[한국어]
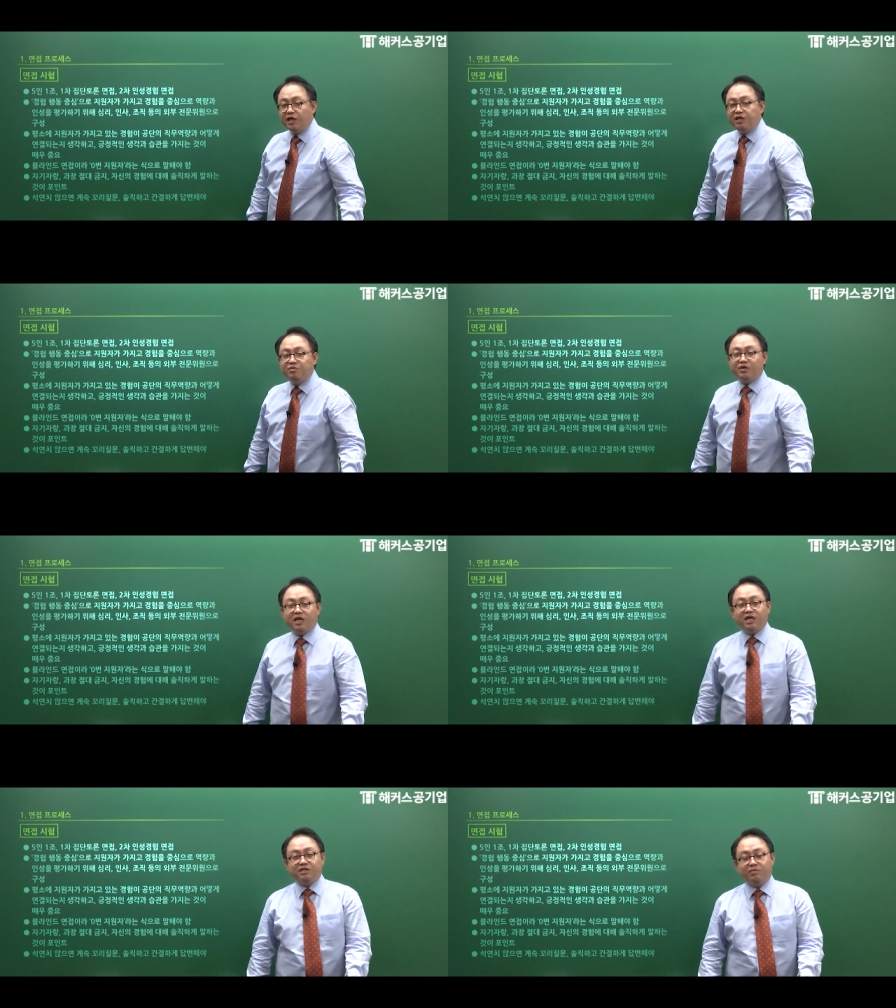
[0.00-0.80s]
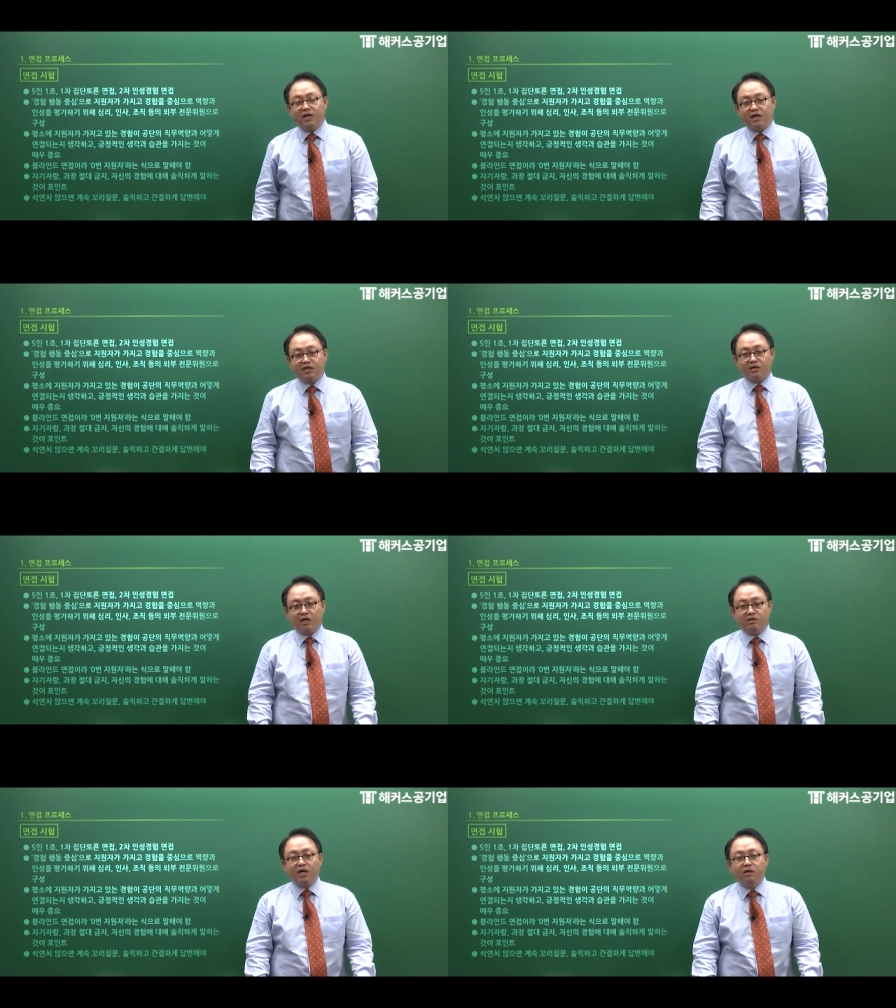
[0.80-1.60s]
이름 얘기하지
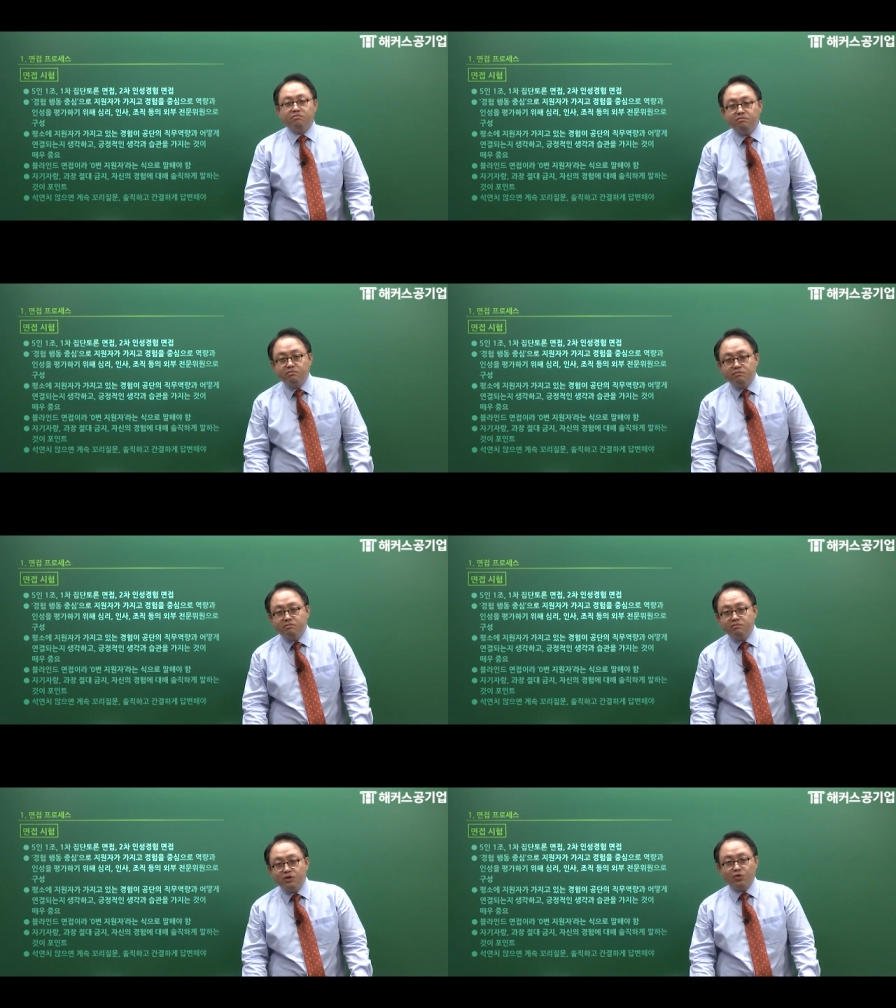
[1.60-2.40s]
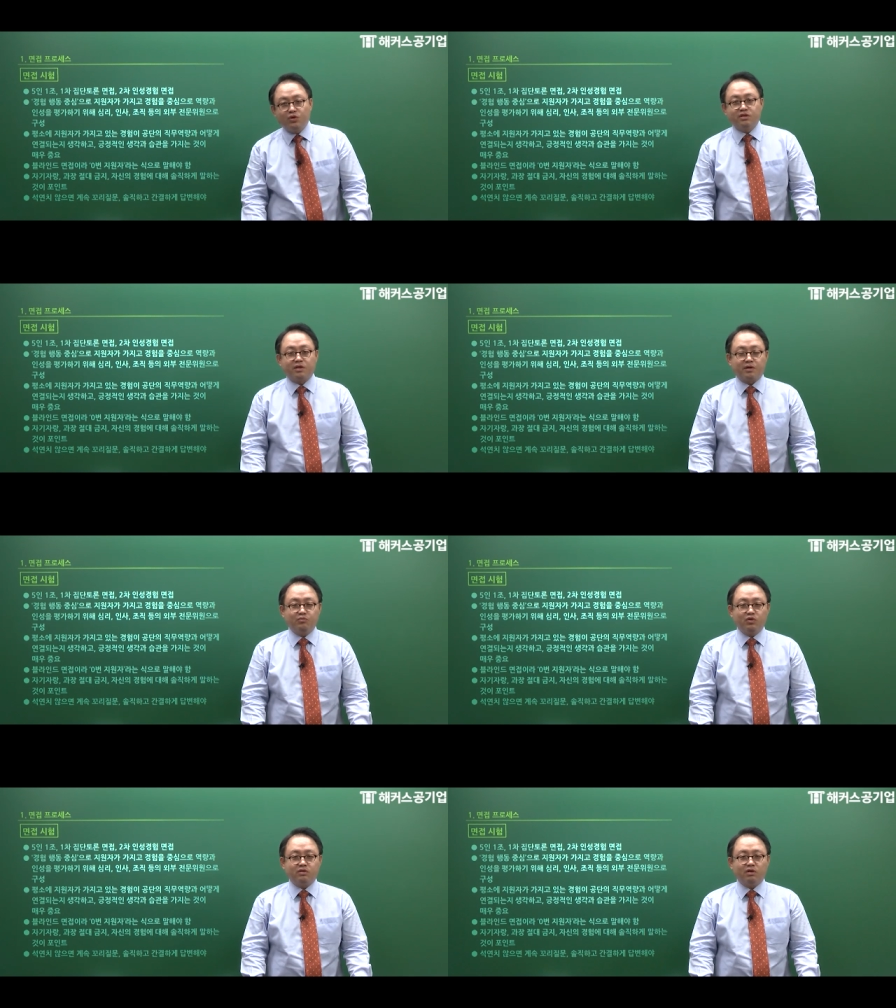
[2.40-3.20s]
말라니까 그냥 음, 이러고 있는
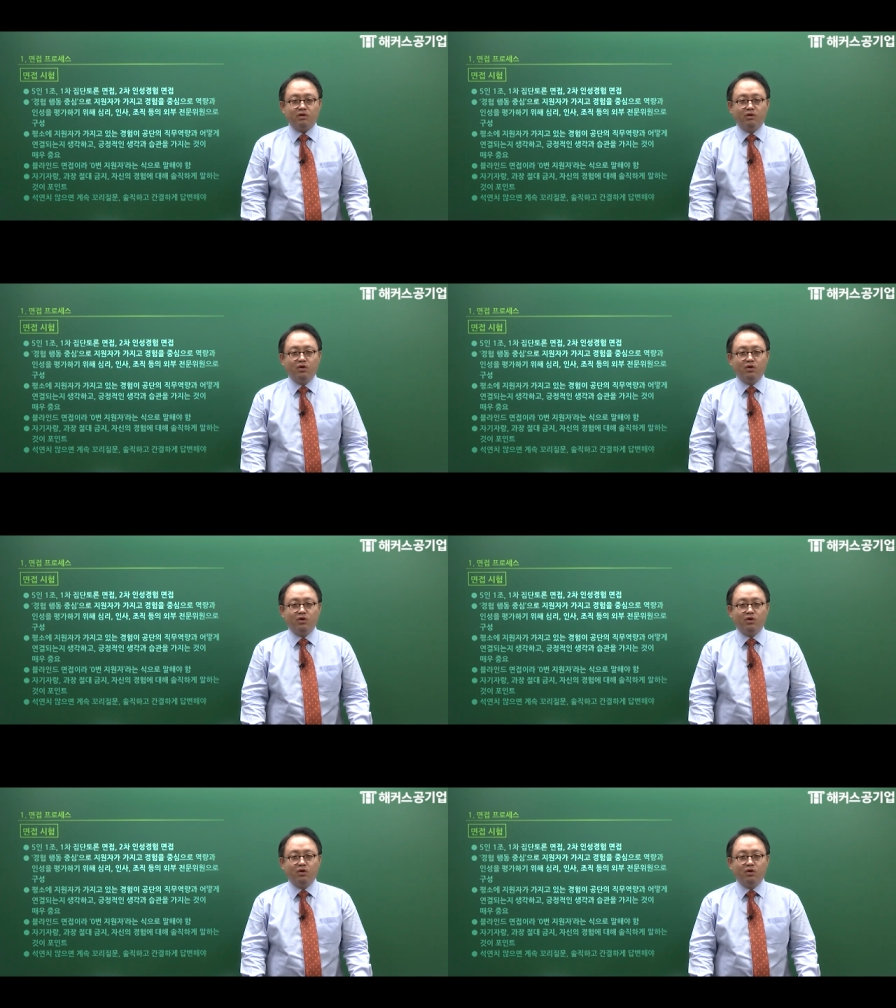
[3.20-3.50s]
사람도 있어요.